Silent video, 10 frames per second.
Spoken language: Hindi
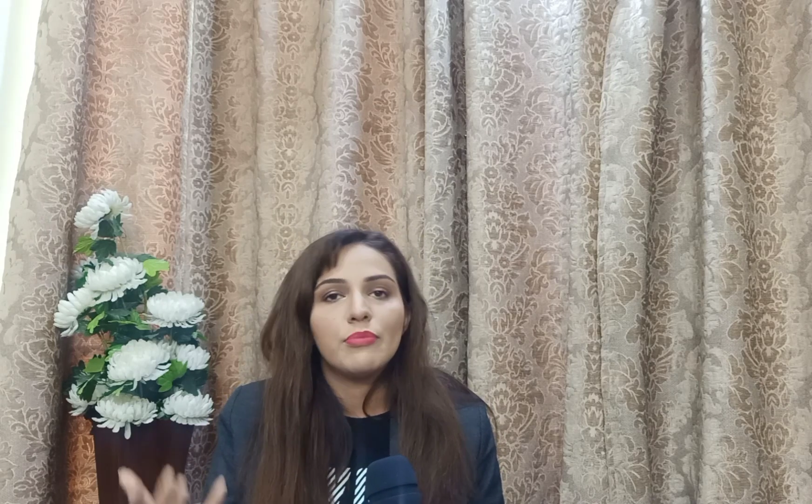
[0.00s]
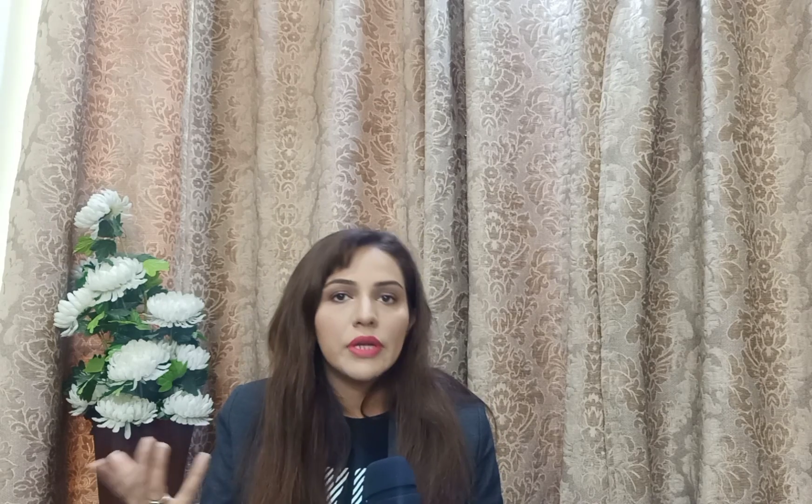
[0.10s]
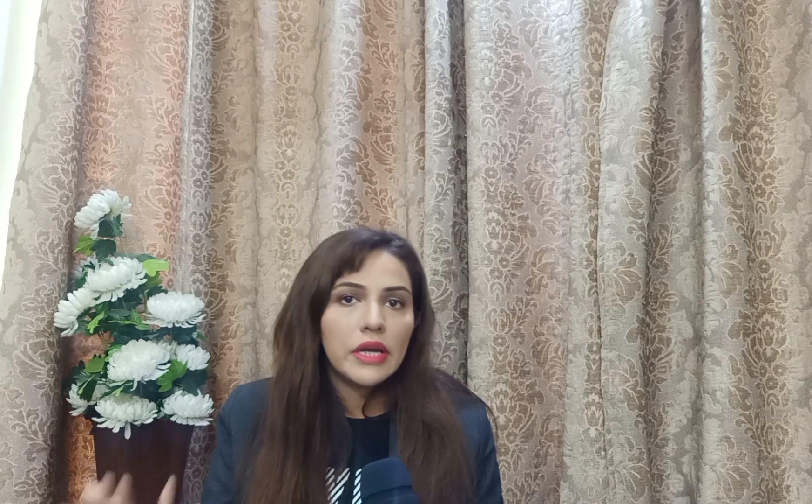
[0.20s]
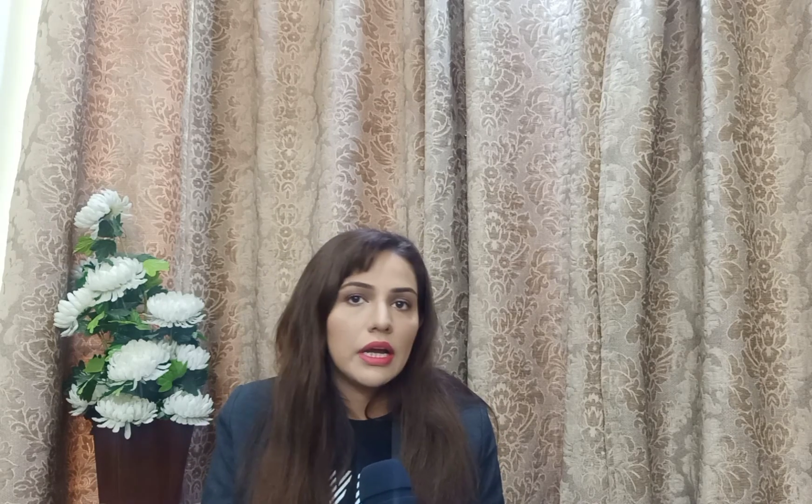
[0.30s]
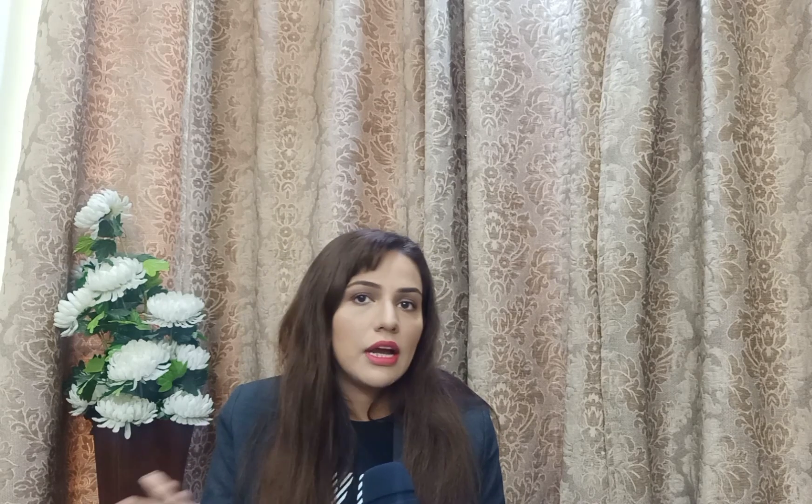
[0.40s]

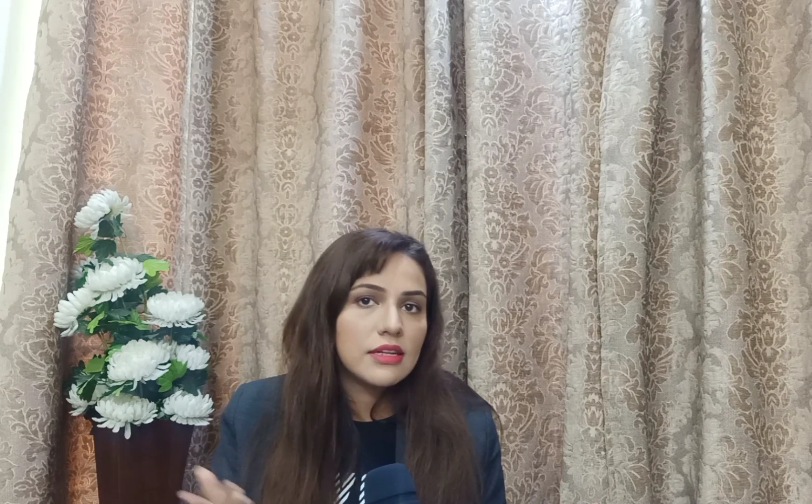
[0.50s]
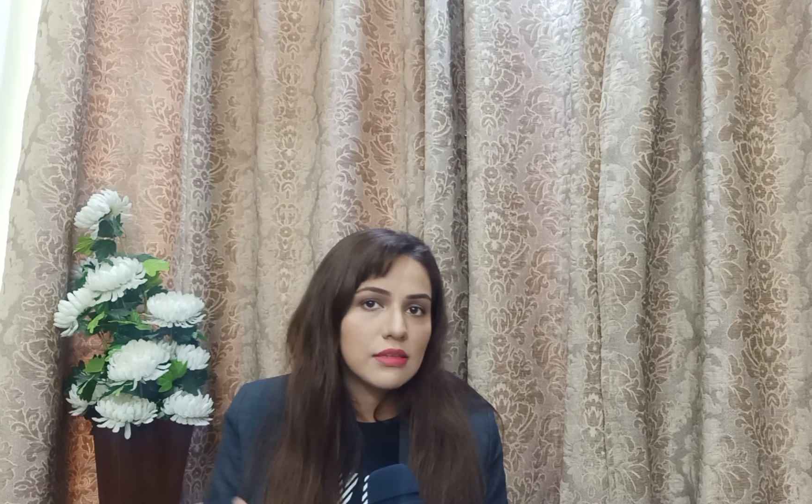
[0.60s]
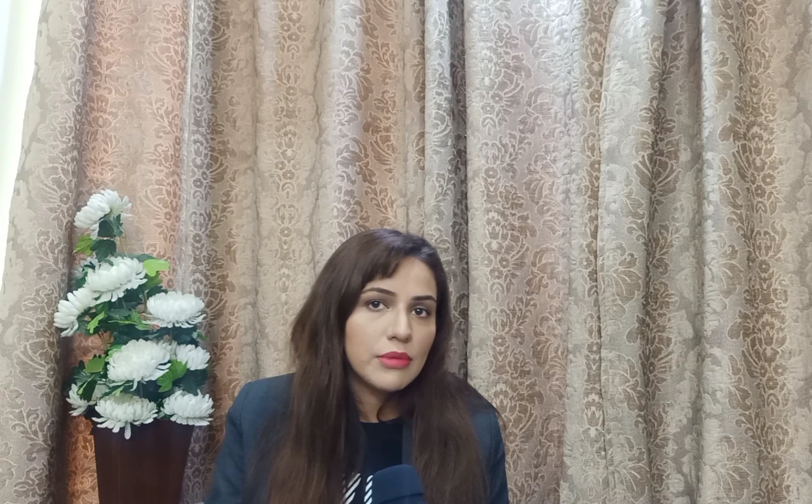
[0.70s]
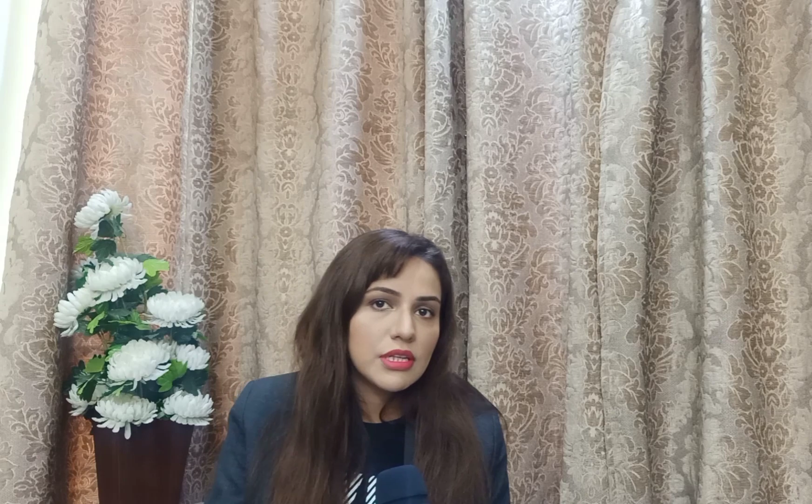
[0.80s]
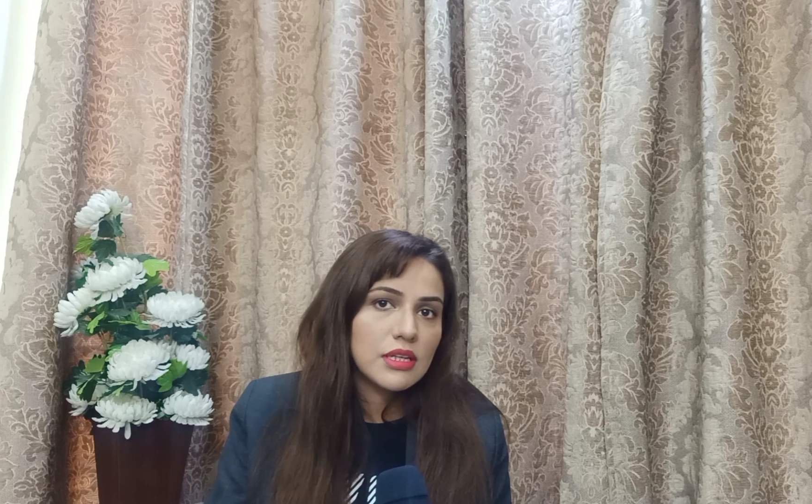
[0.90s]
फिर अयाज़
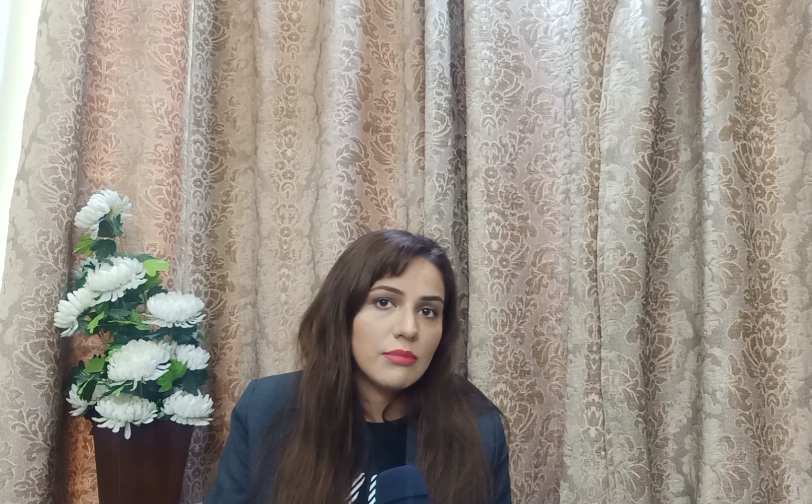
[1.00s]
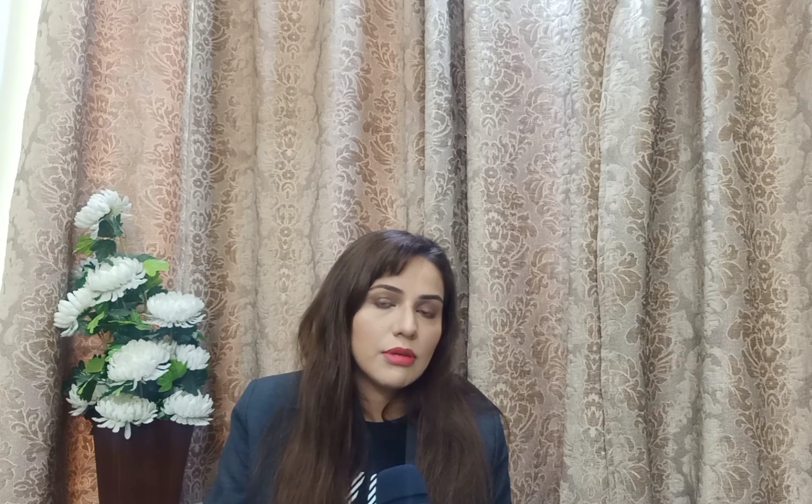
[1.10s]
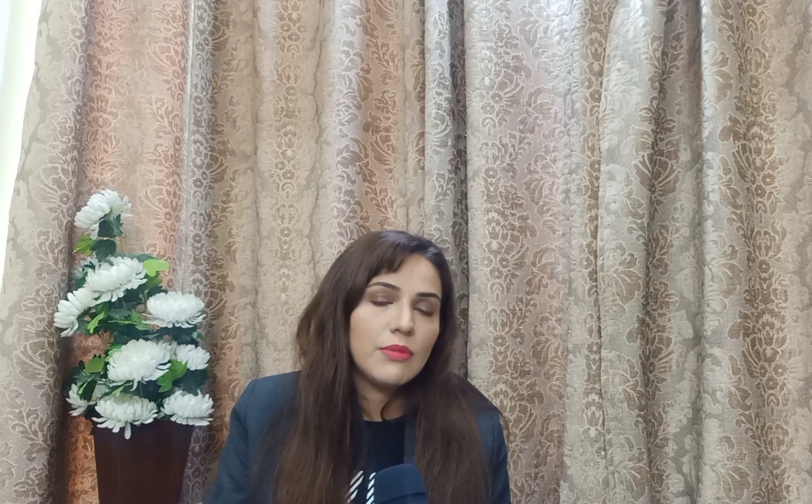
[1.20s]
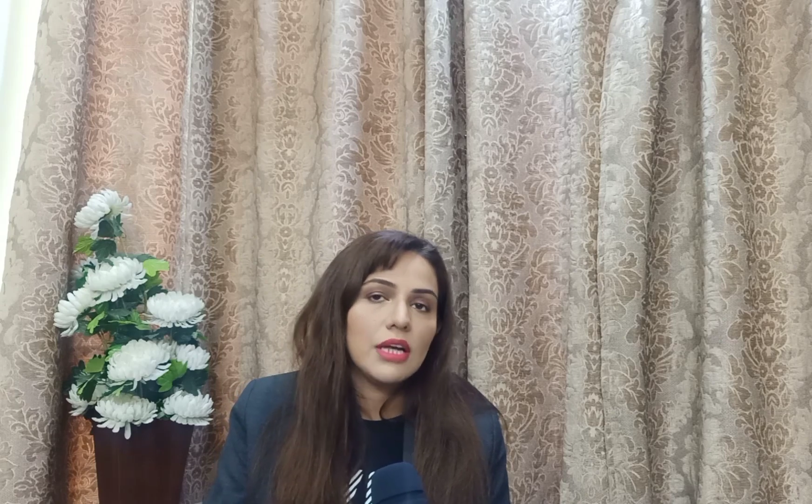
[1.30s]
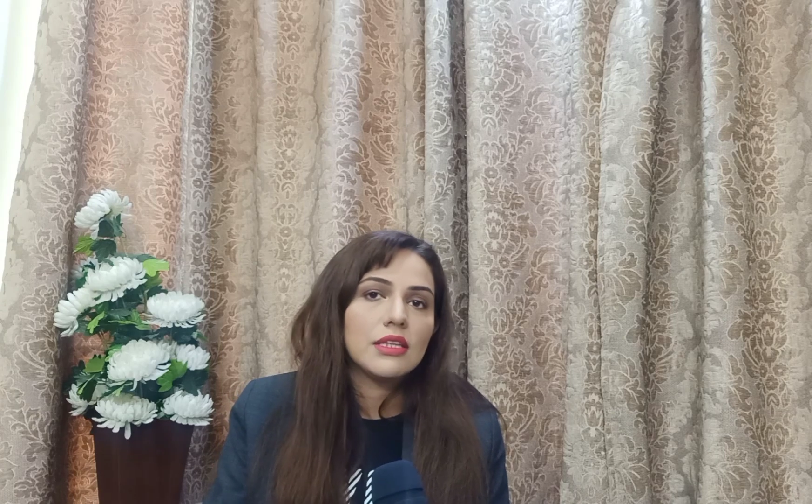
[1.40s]
अमीर साहब
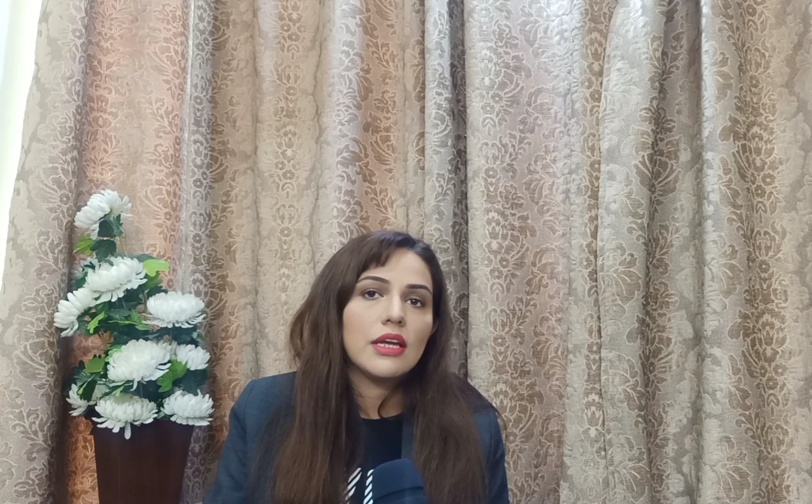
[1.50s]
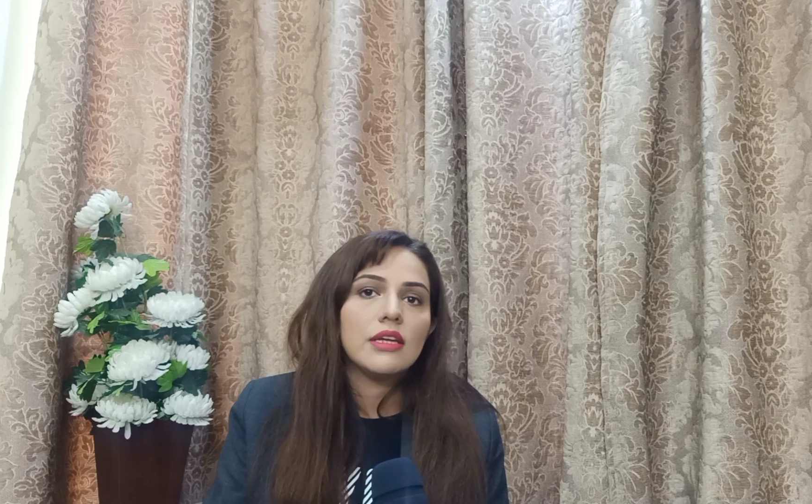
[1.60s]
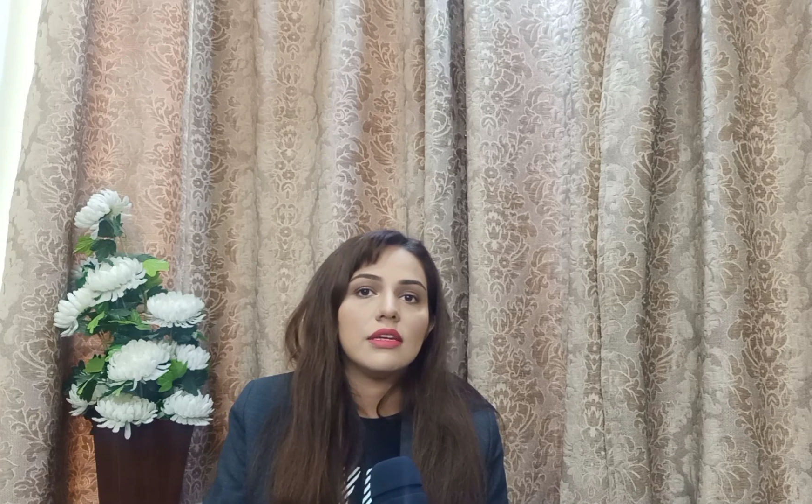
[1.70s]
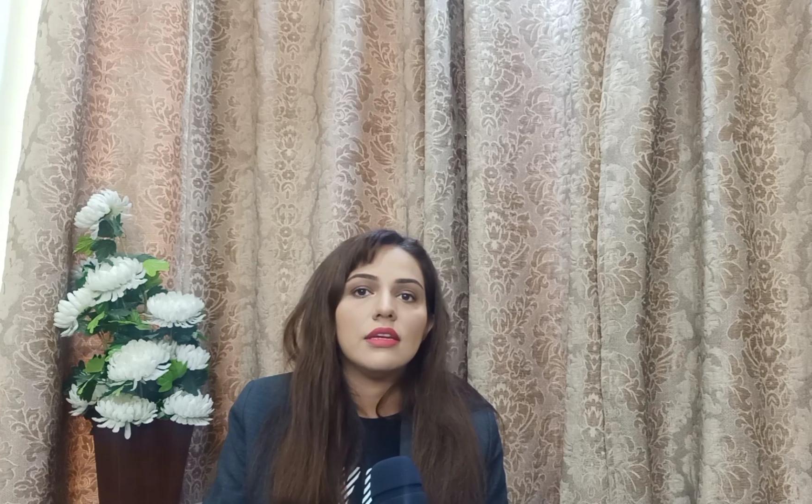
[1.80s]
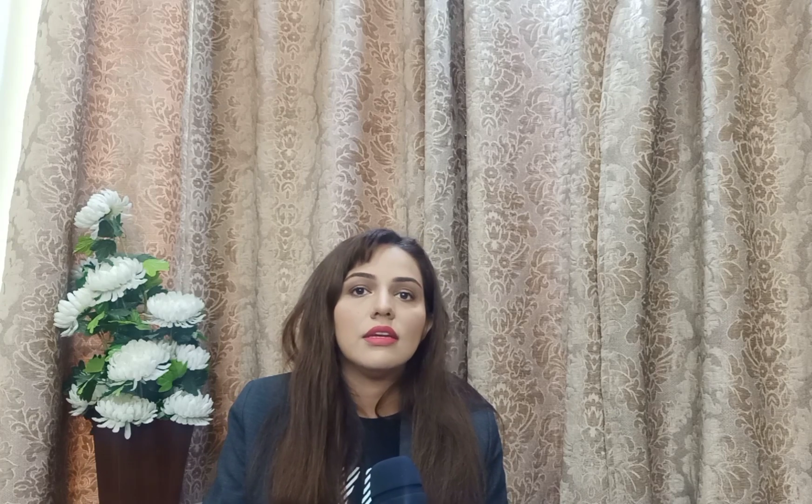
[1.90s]
की बात
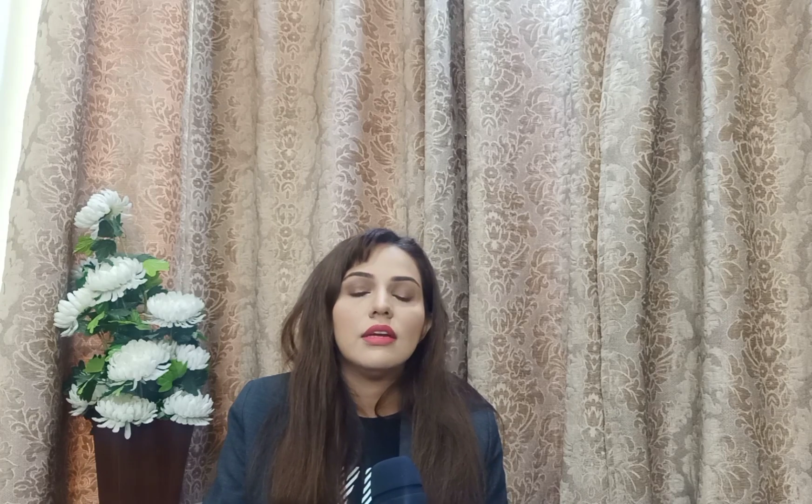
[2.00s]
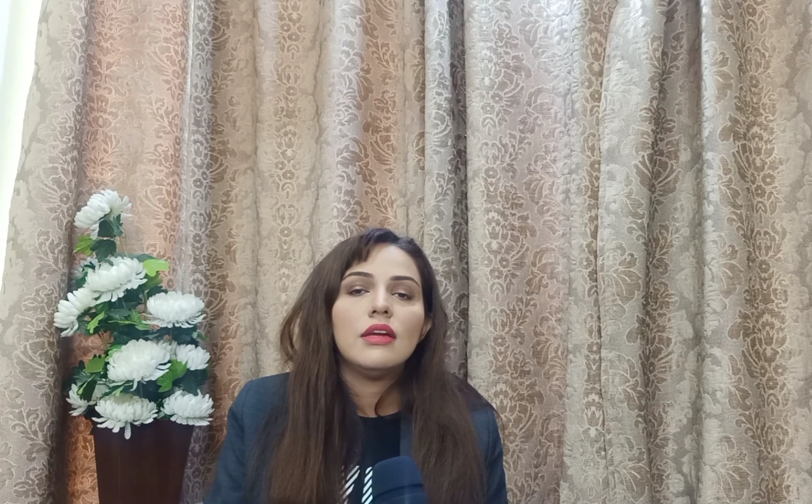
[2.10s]
आएगी